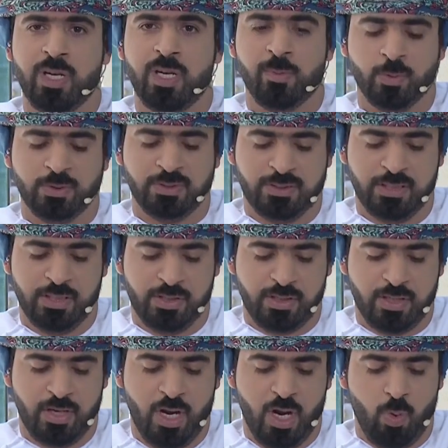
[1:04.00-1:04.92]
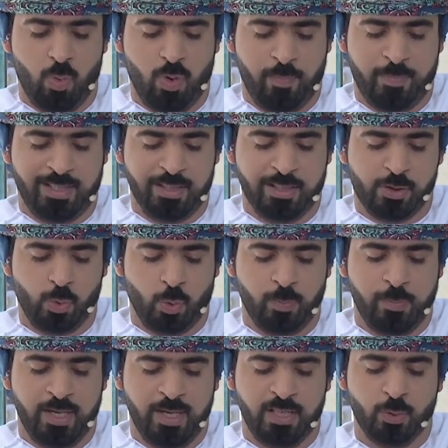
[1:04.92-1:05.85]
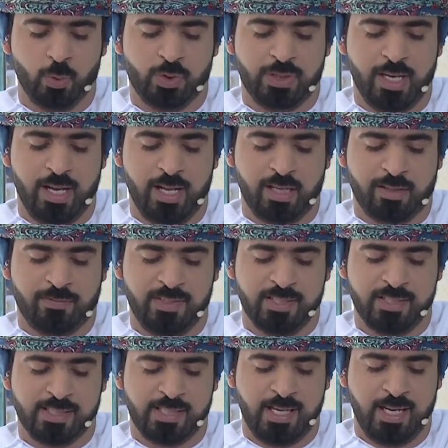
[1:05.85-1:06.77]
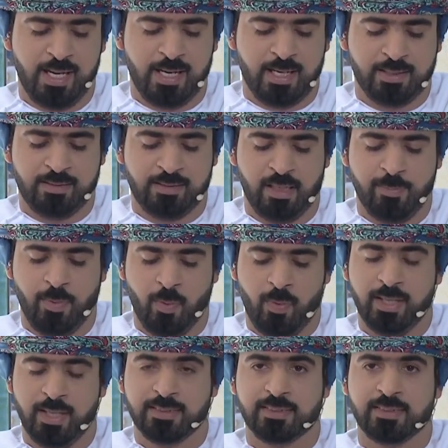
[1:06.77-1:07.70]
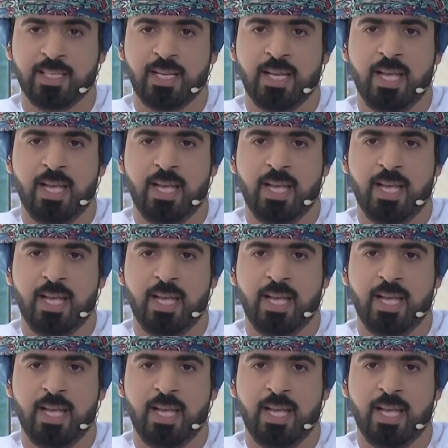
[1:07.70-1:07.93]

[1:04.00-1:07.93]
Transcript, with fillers: والمنتج ومجلس عمان يشارك في صياغة المواد